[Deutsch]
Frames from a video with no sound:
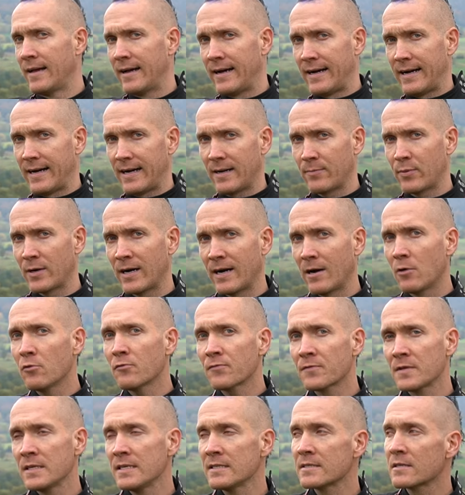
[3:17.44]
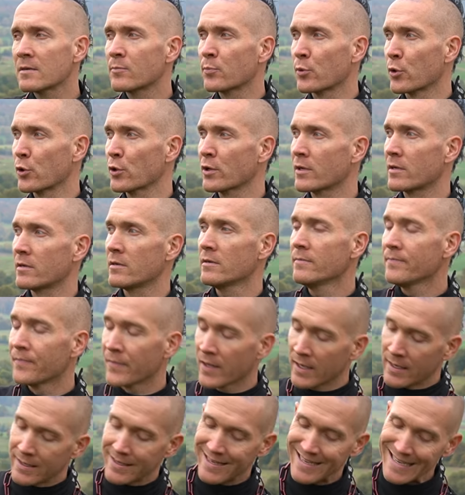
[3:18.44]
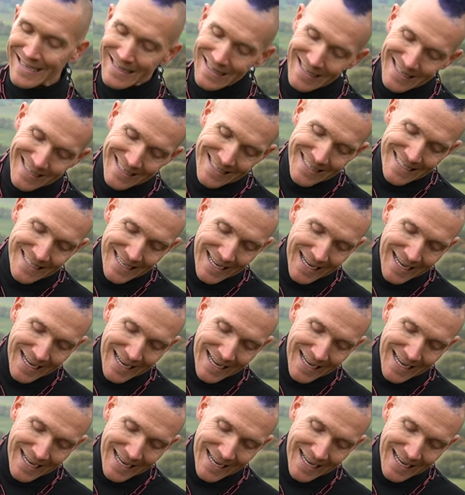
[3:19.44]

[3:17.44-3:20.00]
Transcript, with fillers: Aber auf dieser Brücke geht es